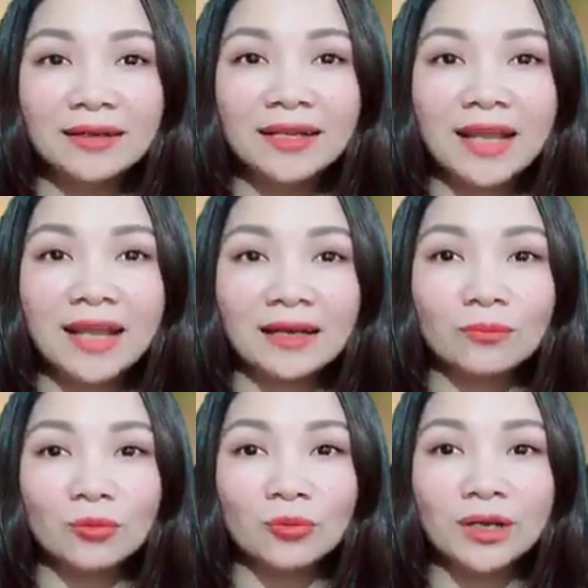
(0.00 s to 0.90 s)
khi đạt
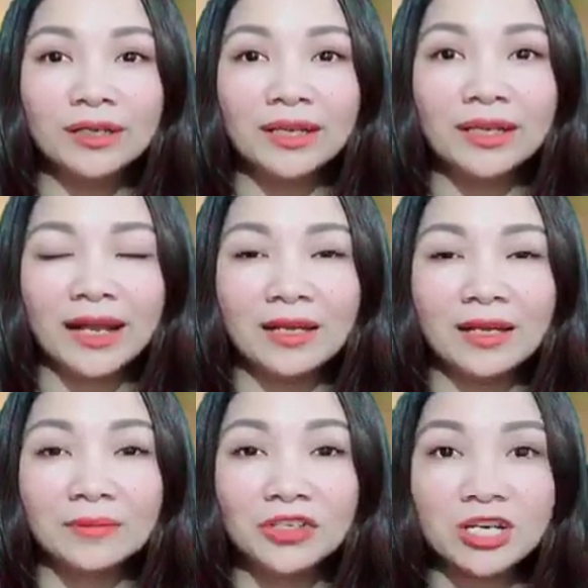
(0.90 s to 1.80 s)
được mục đích thì ngay
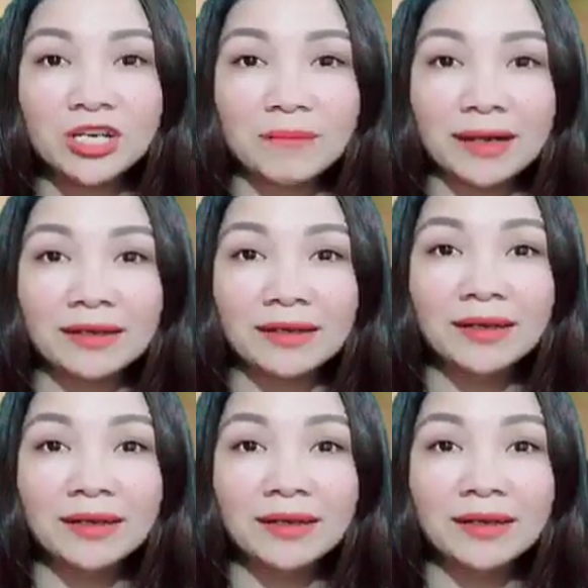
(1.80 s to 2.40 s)
lập tức trở mặt